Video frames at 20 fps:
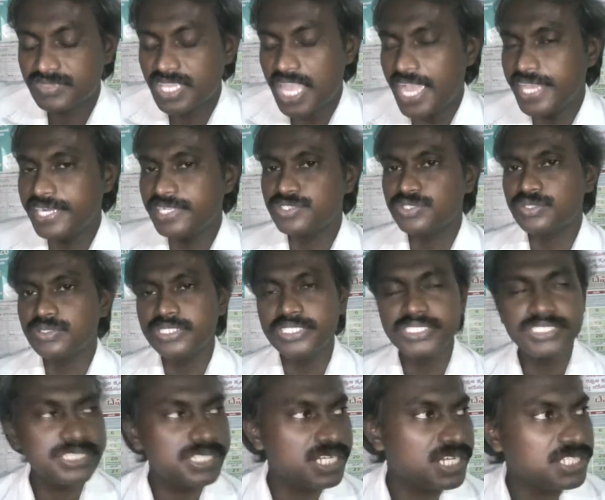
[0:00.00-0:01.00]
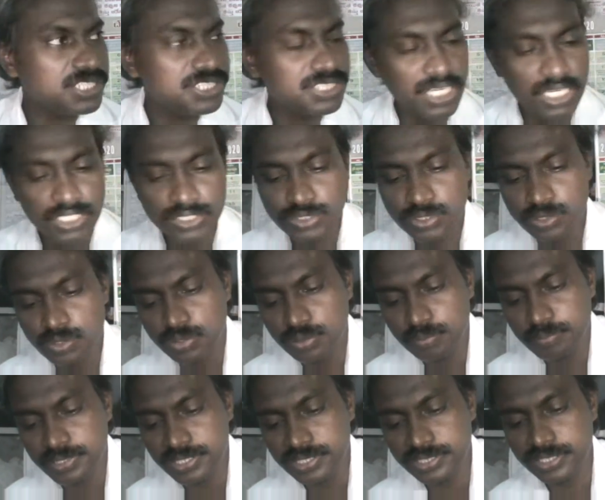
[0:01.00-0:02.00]
ఆయన శోధించడానికి శాస్త్రులు
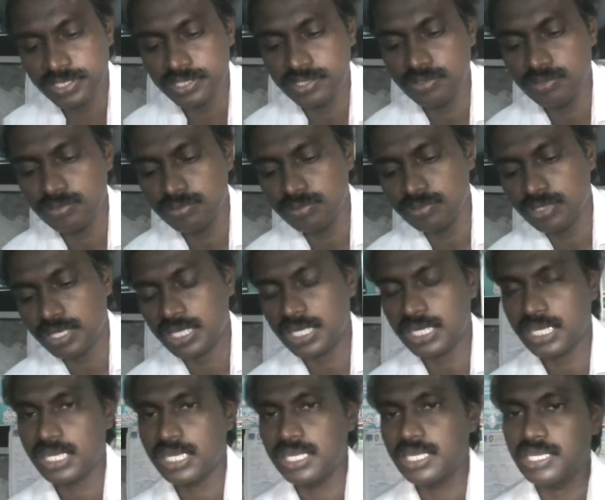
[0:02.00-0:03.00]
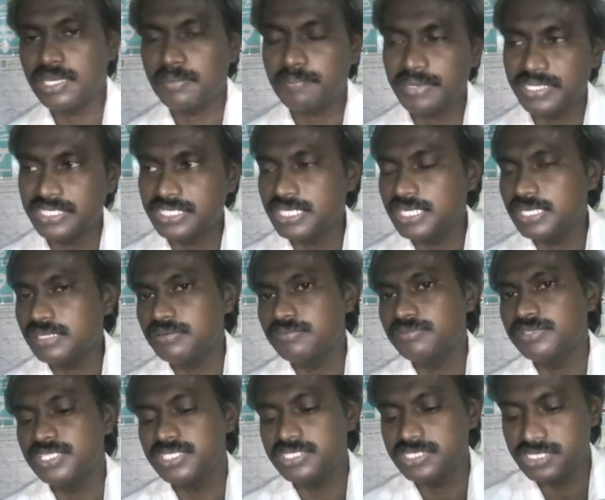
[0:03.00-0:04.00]
పరిచయలు రకరకాలుగా ప్రశ్నలు
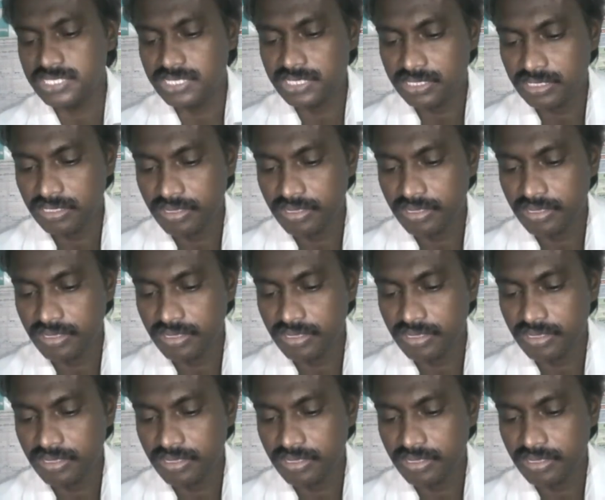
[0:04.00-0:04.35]
విధించి